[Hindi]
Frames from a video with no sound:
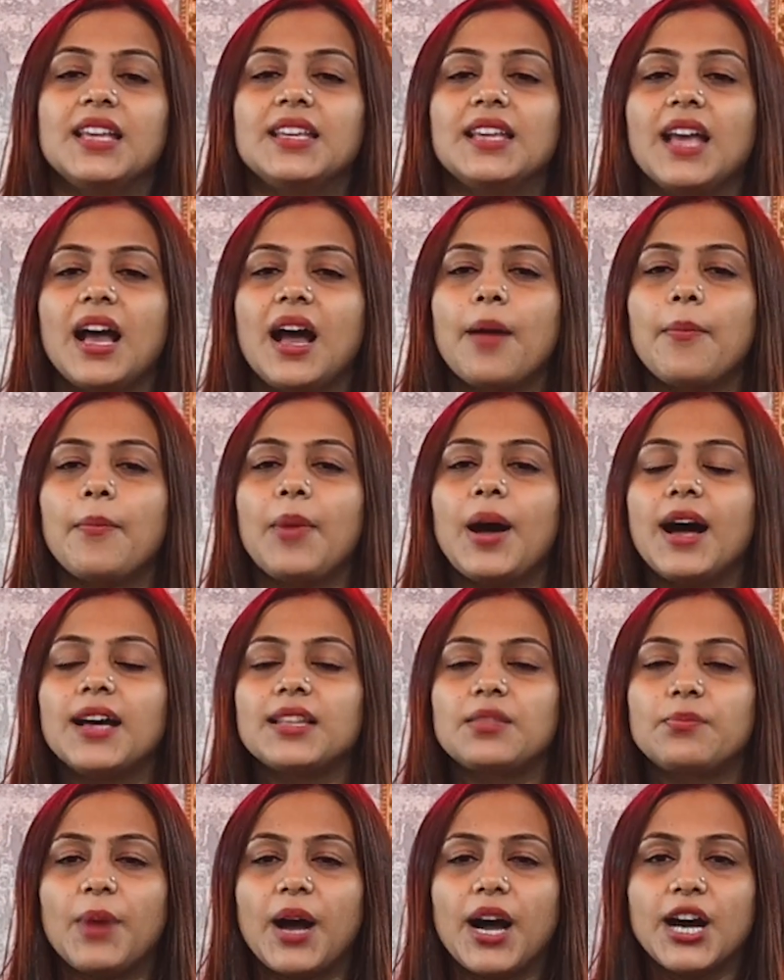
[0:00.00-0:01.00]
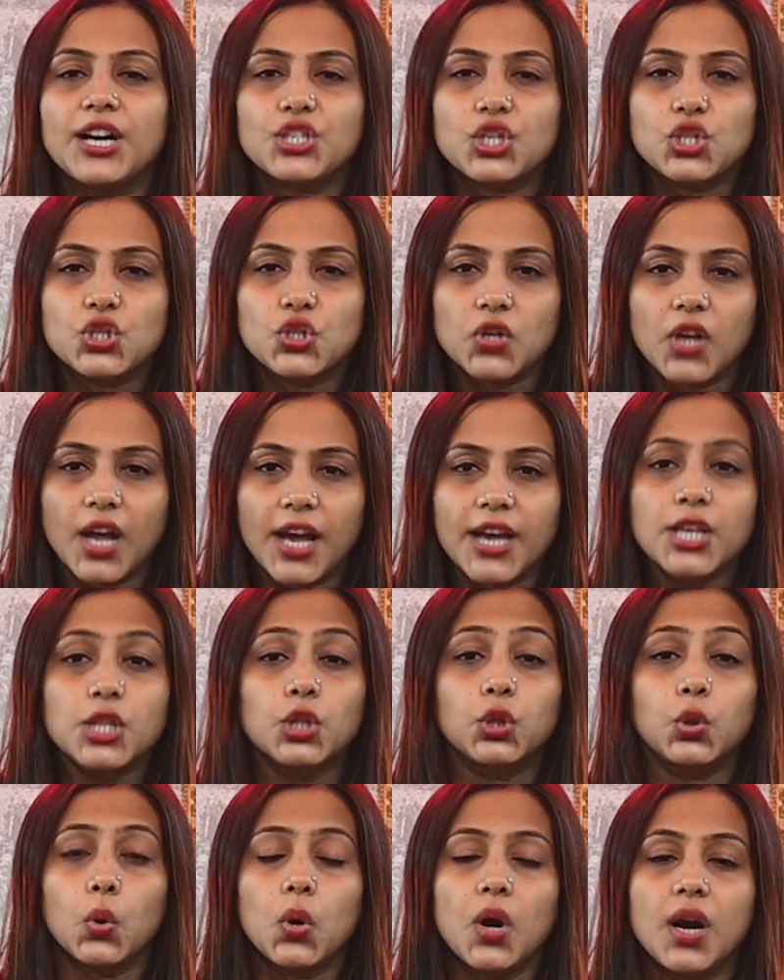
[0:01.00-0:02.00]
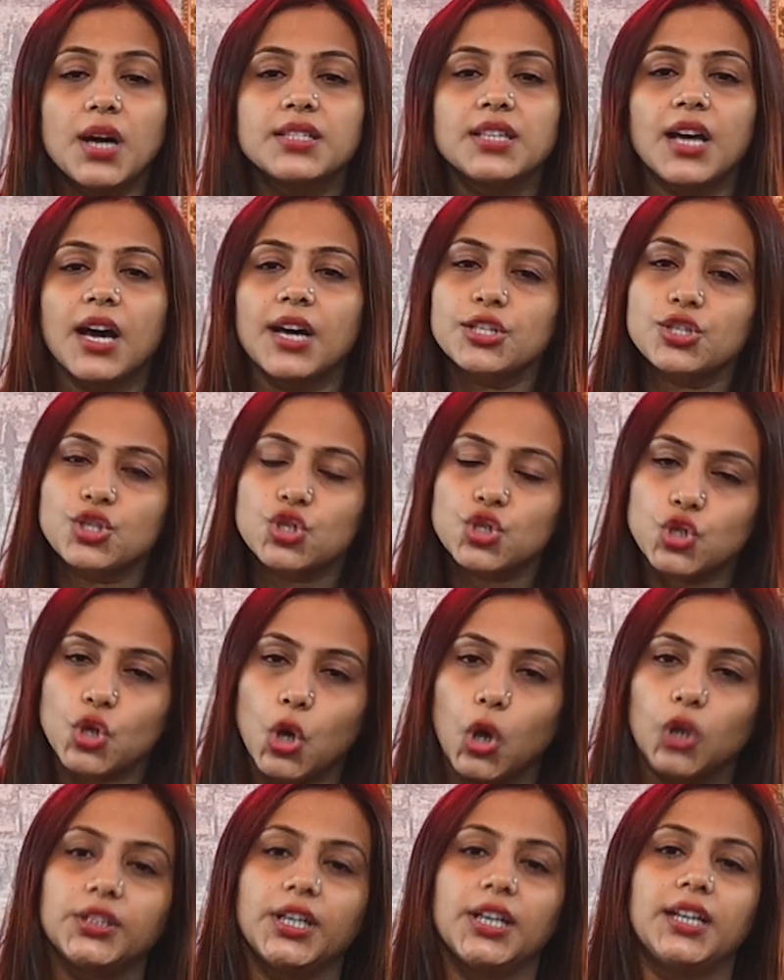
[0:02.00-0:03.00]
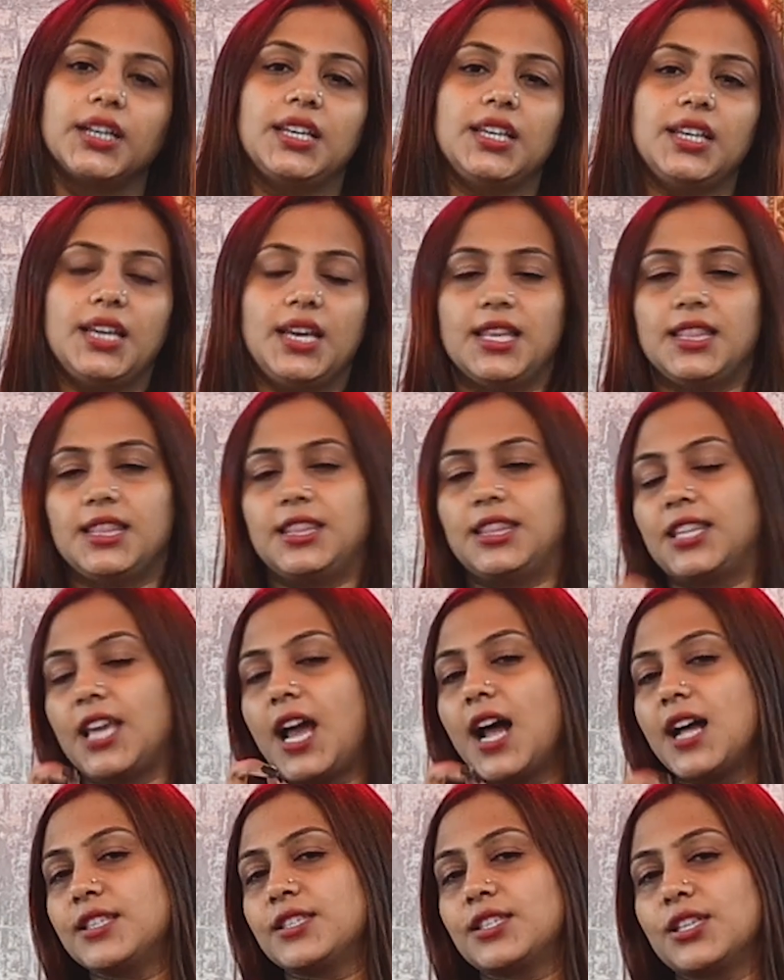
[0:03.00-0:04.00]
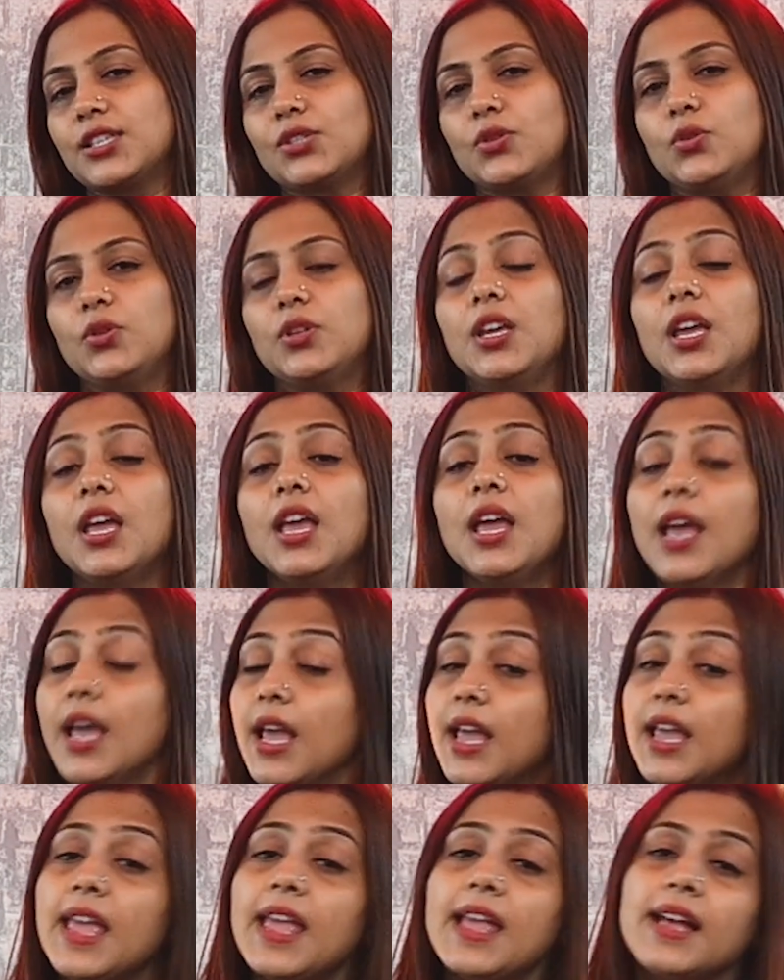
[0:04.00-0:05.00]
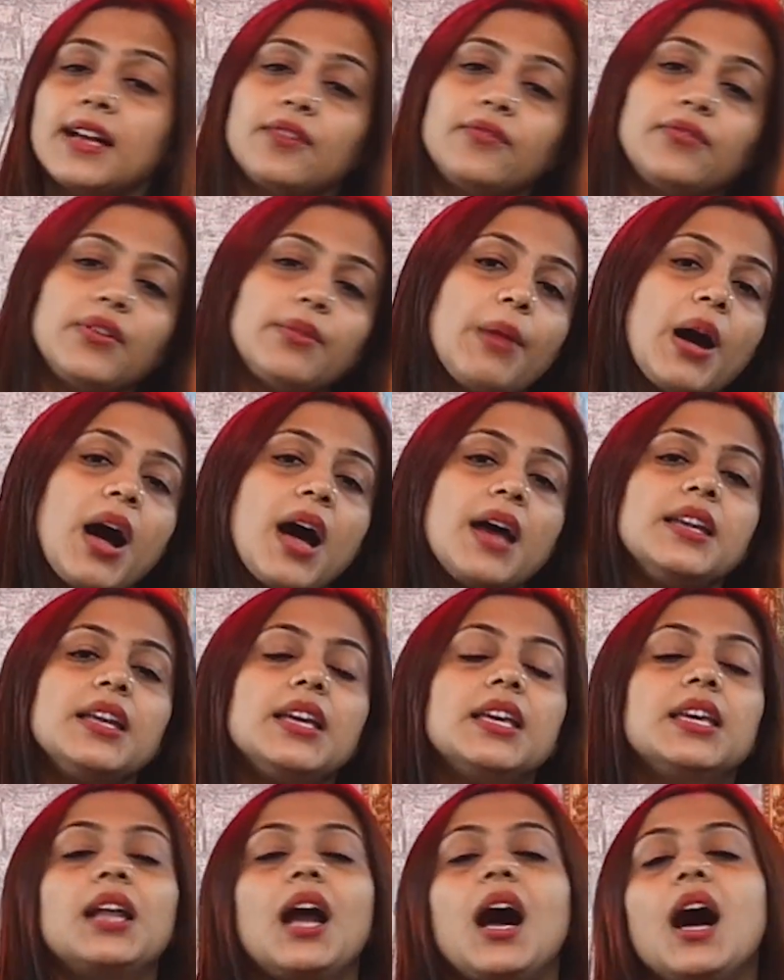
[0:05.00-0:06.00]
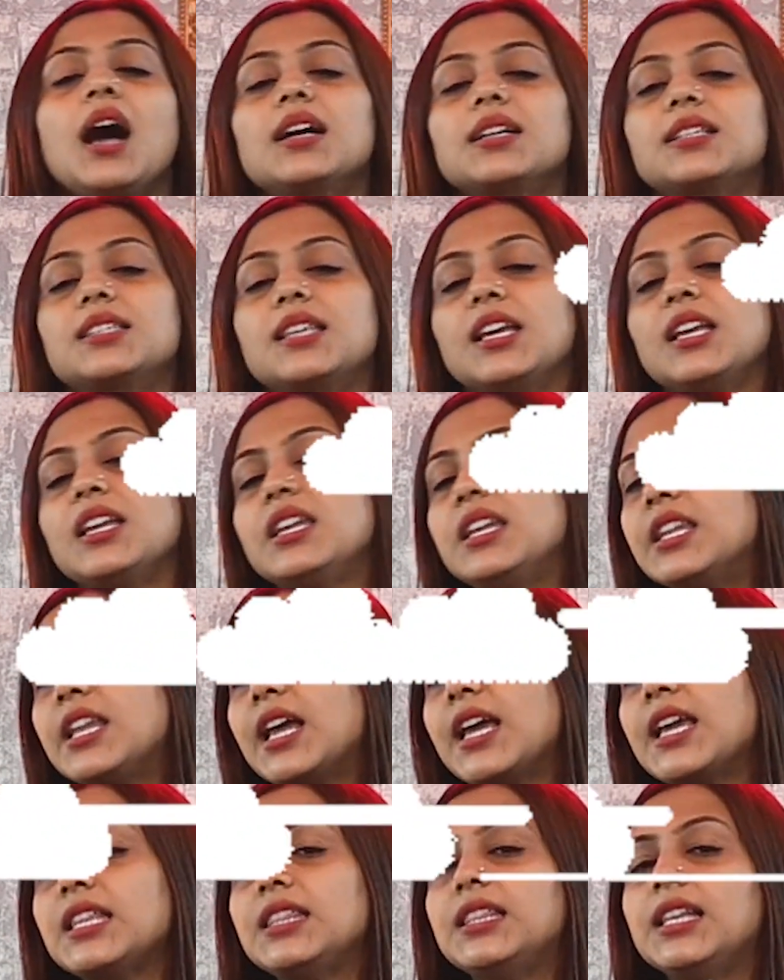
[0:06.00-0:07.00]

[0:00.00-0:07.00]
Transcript: यह बात 5 जुलाई 2014 की है ध्यान से सुनिए एक विमान इराक से नई